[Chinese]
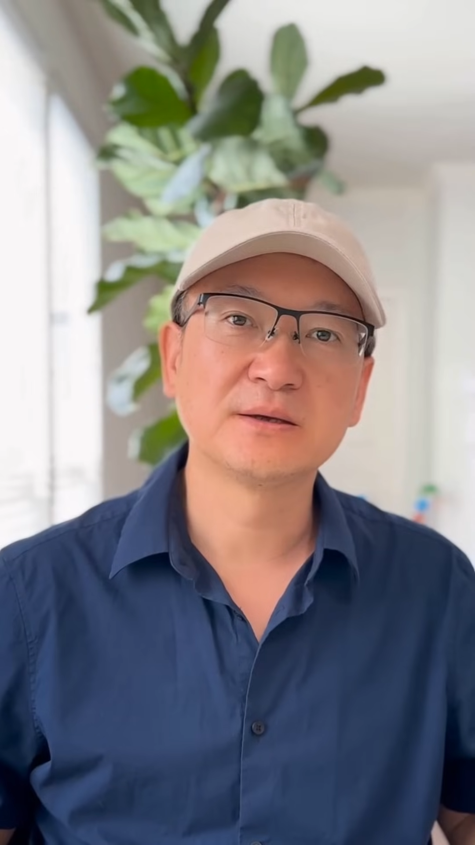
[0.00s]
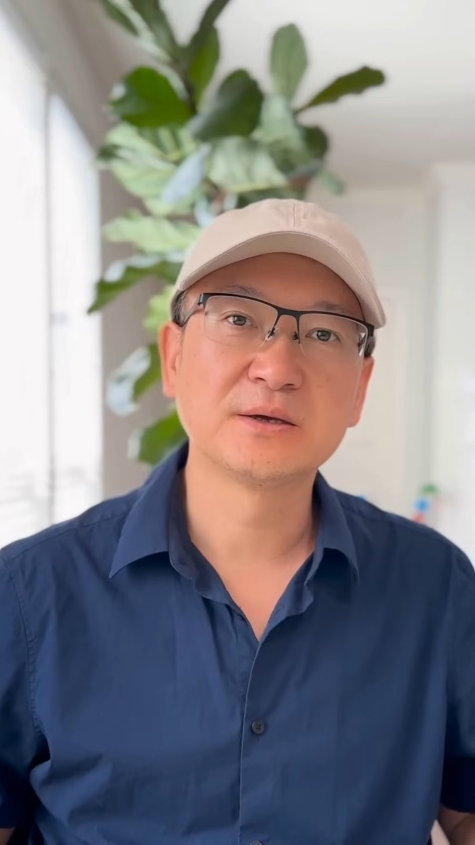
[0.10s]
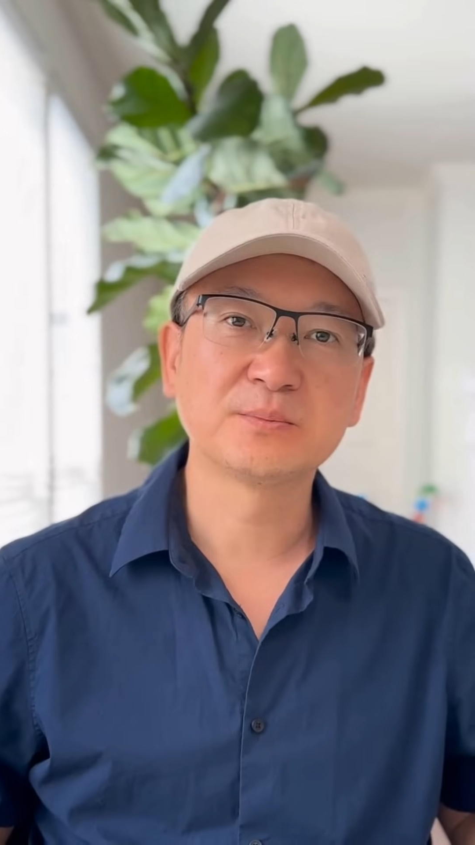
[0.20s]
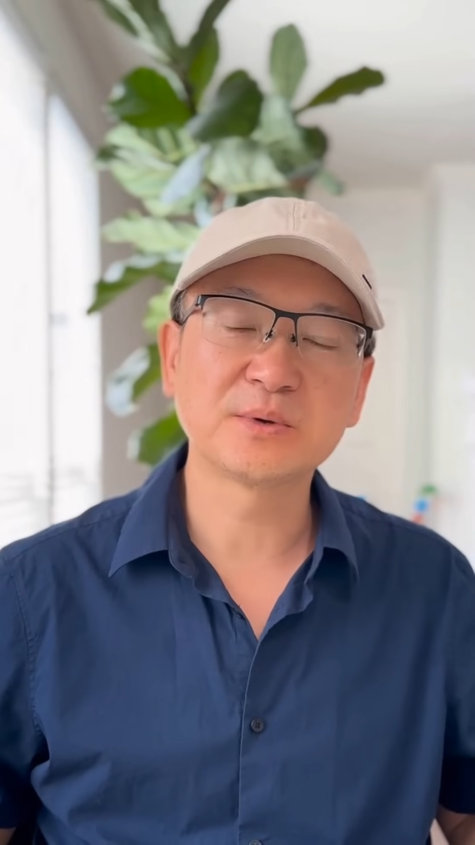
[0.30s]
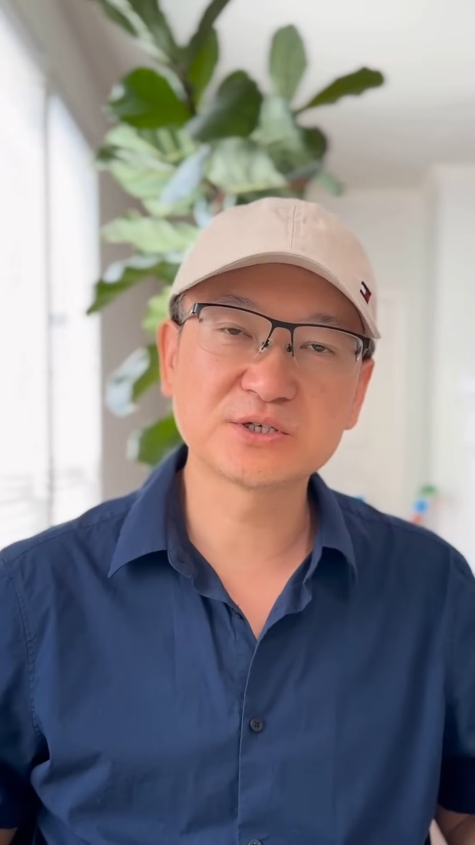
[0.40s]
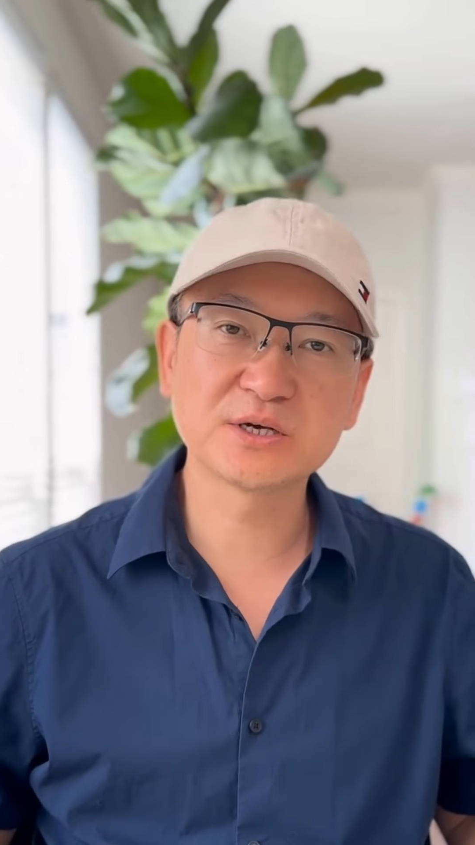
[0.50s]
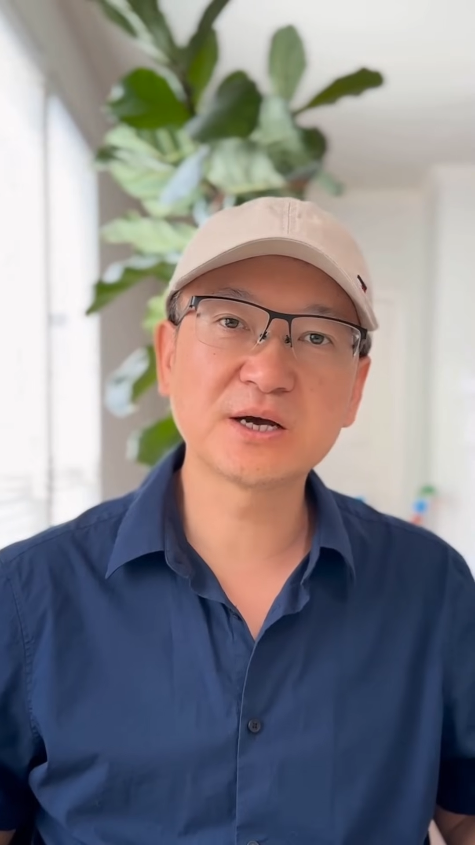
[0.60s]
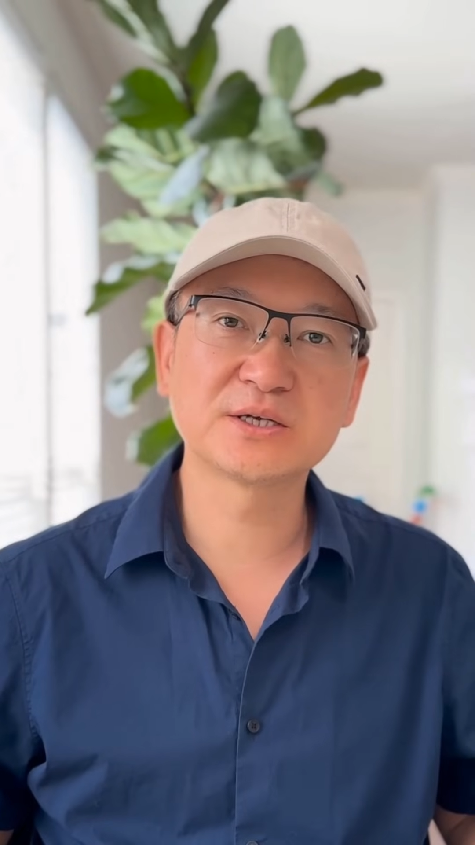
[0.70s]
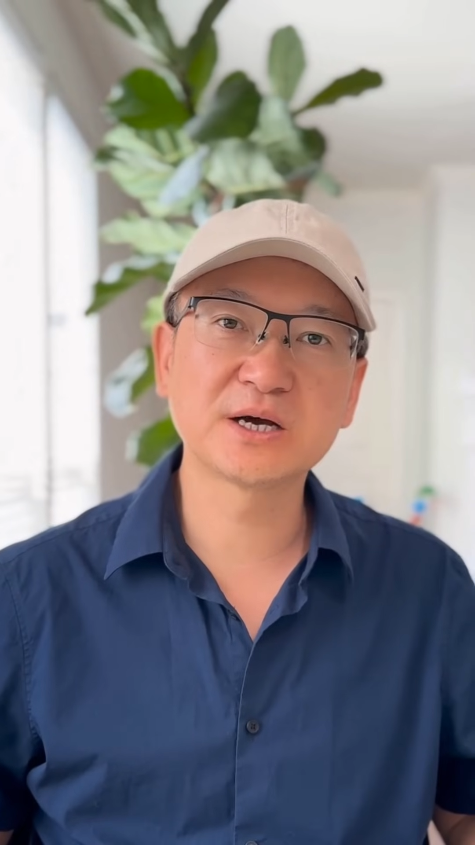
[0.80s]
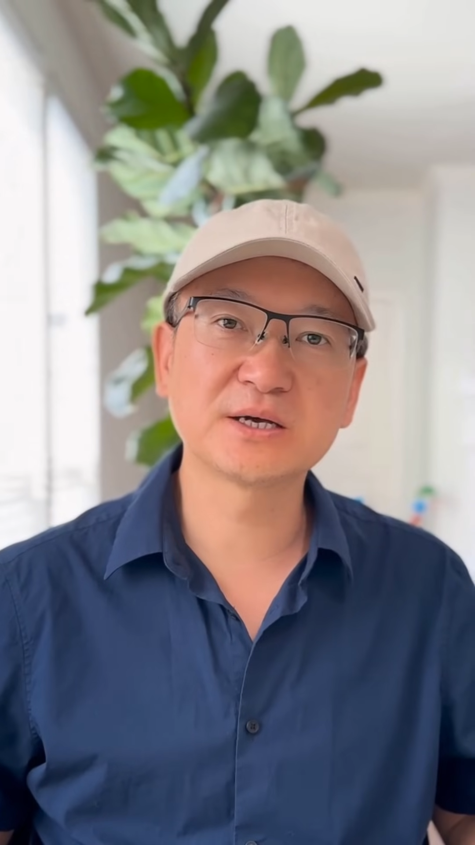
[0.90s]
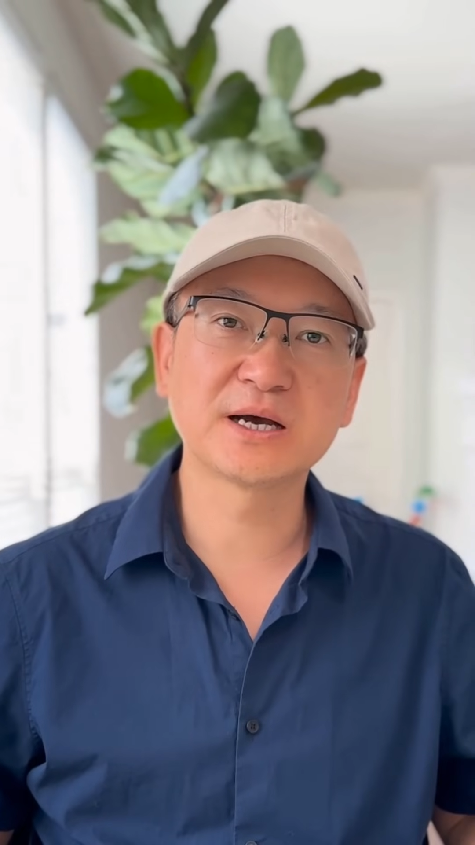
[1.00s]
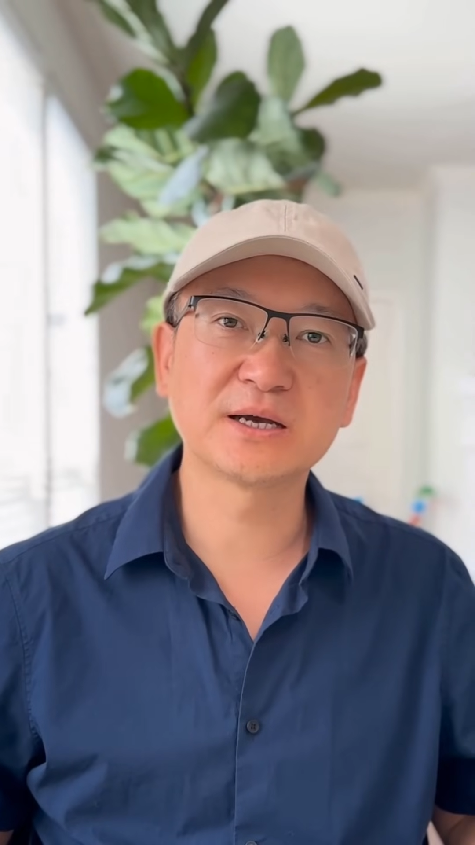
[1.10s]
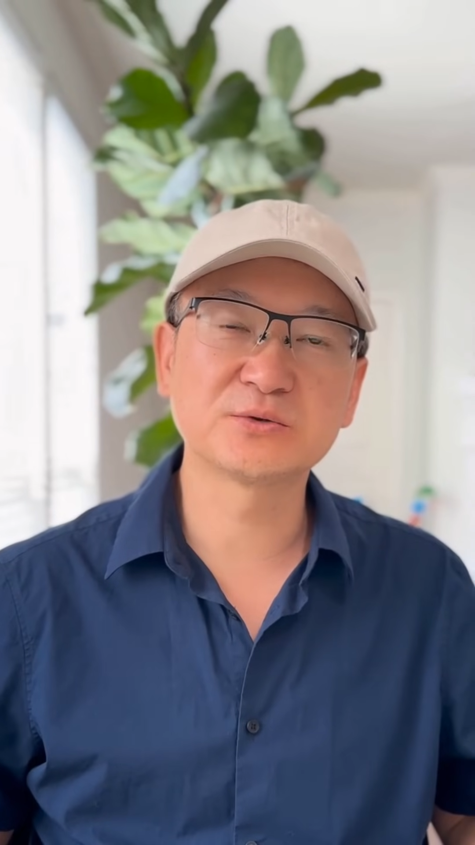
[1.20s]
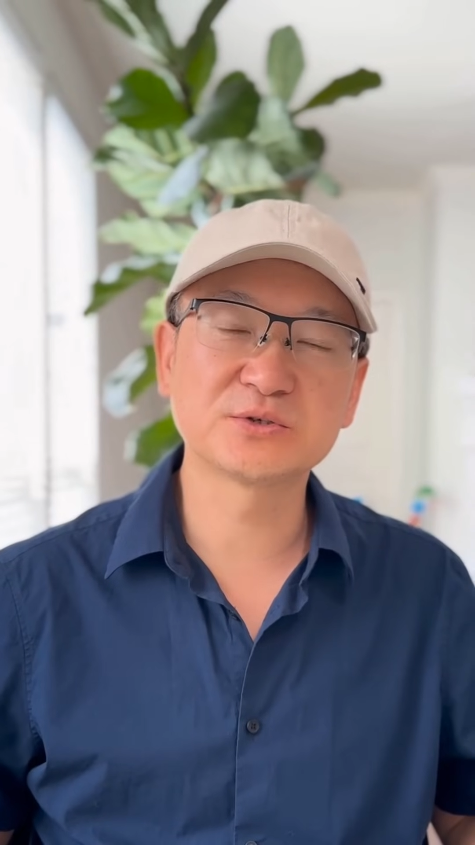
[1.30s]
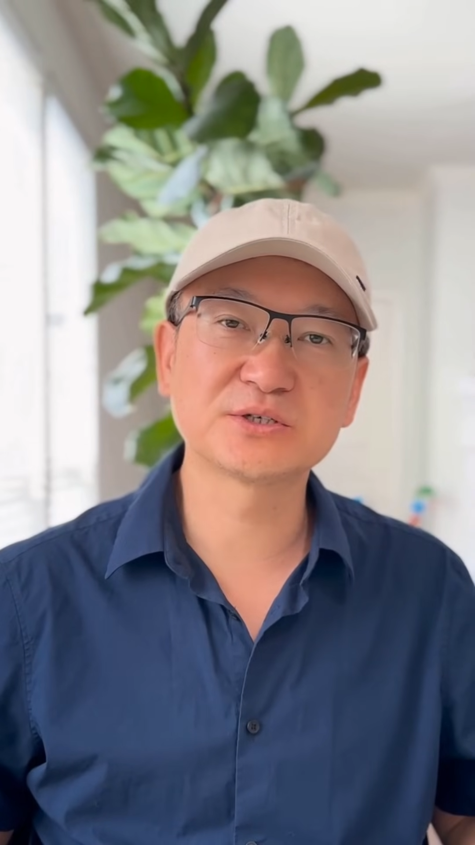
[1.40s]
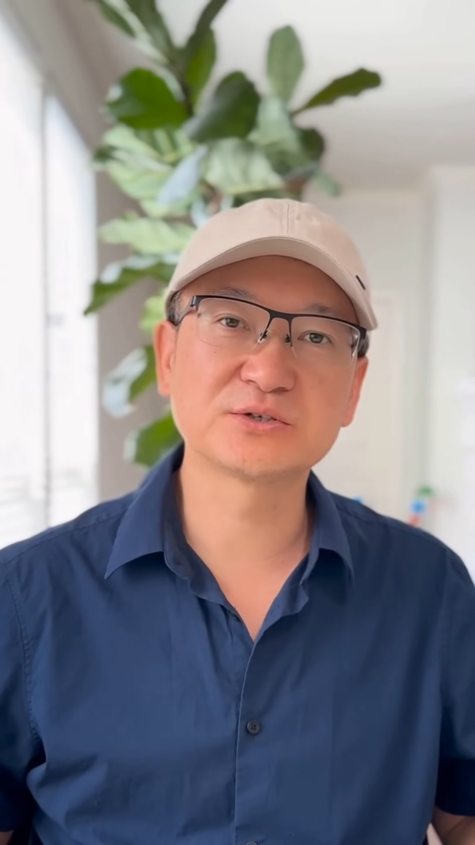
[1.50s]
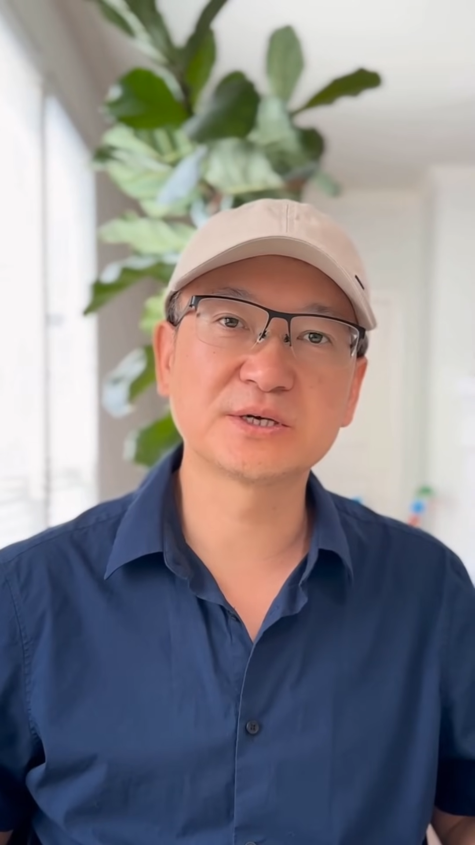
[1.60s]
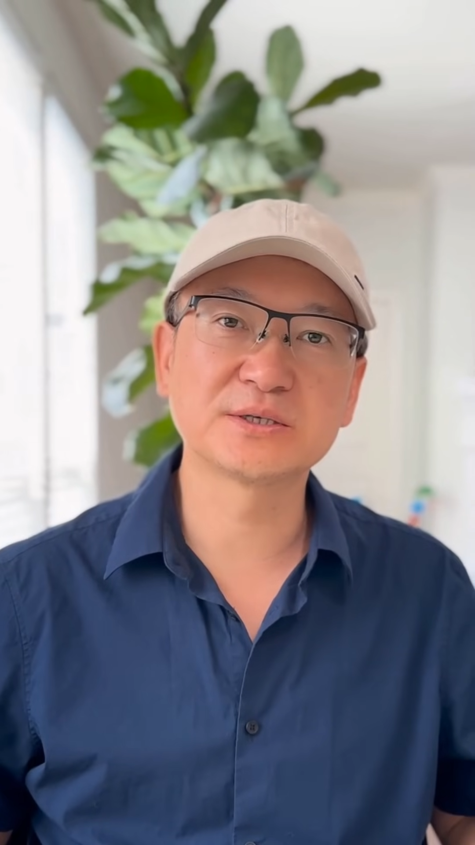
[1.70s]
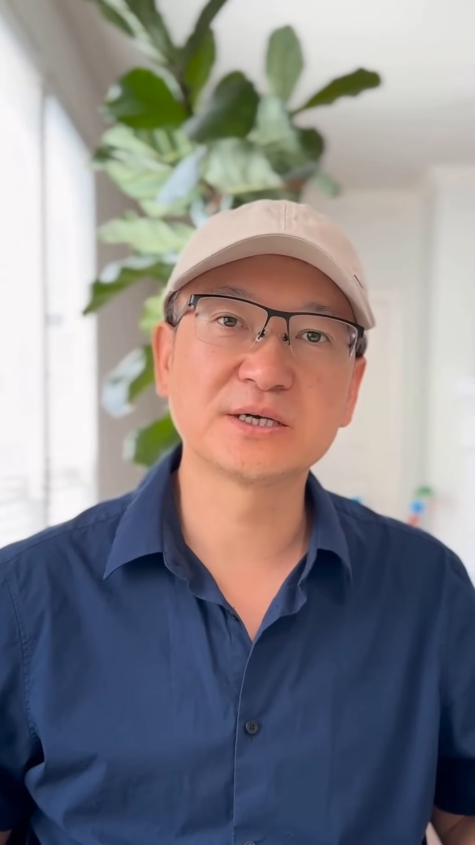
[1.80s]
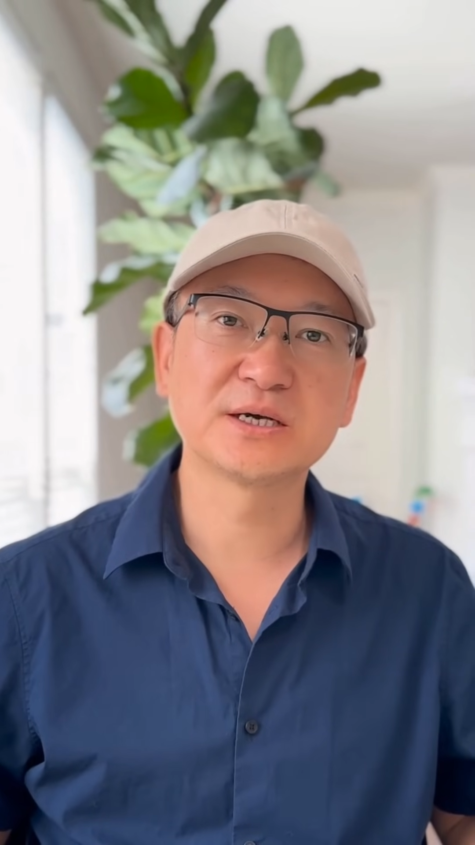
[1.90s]
特别是二十二碳六烯
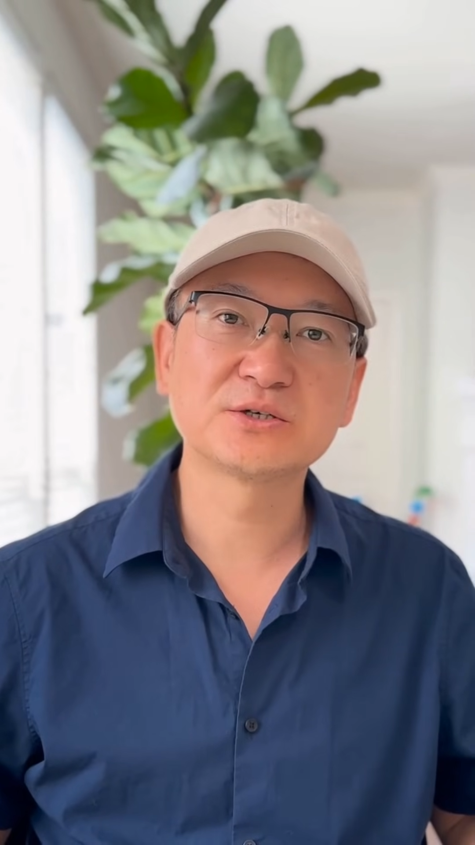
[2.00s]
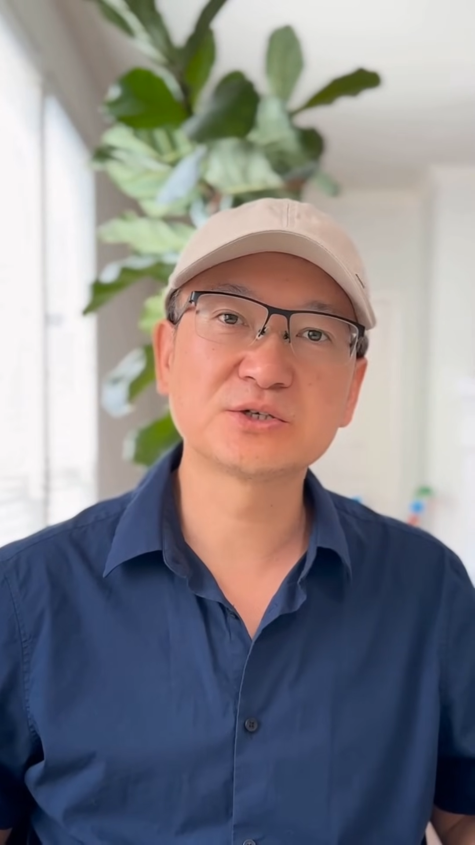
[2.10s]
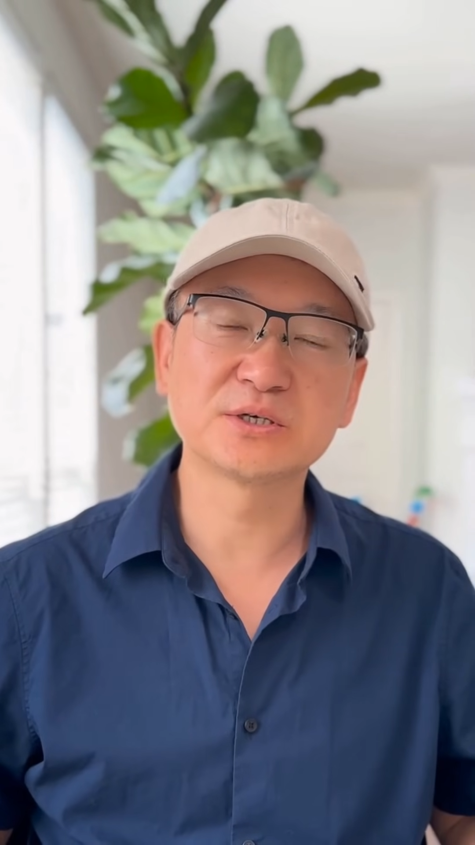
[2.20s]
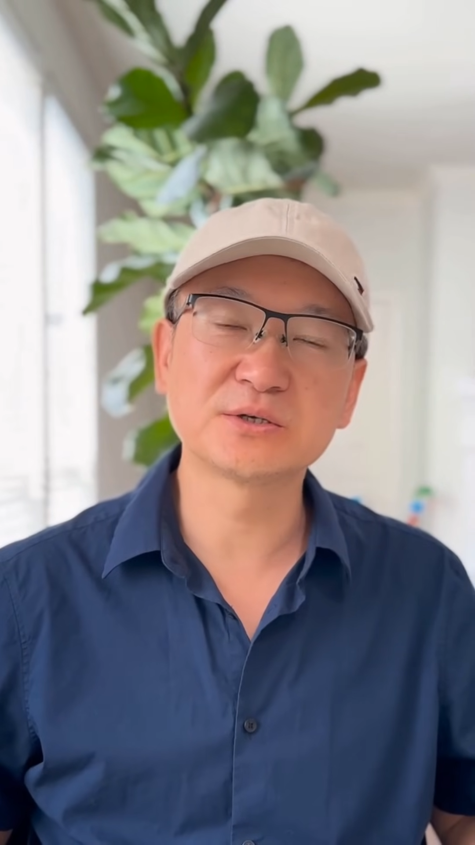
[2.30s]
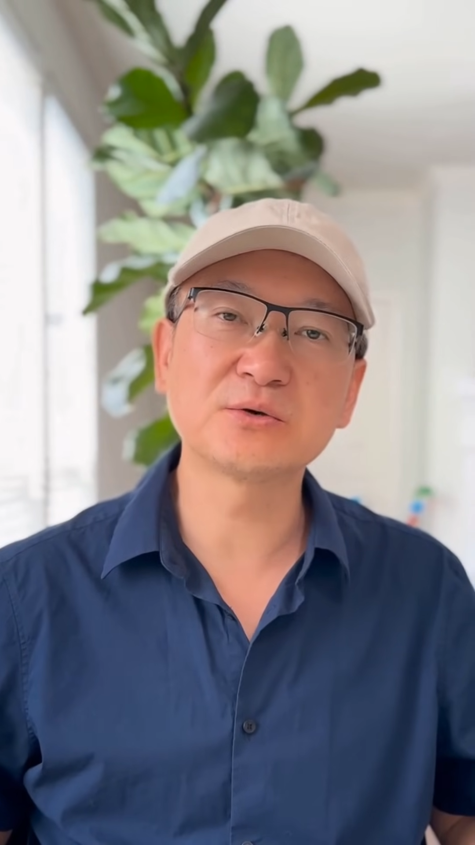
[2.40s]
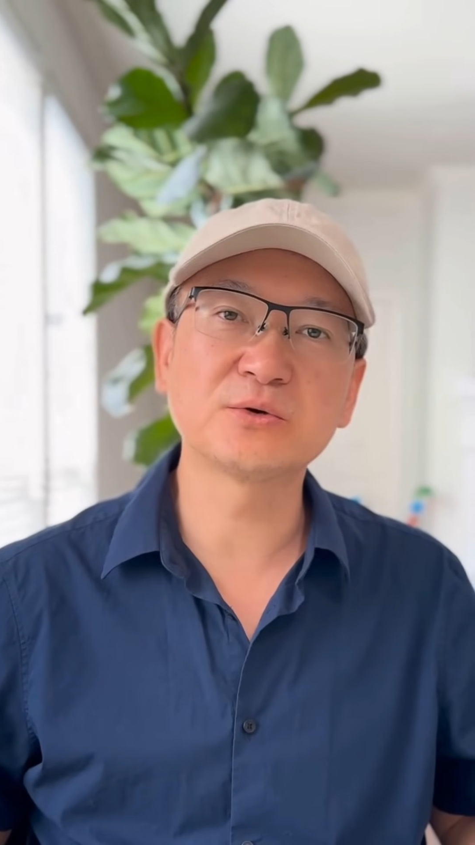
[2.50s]
酸 DHA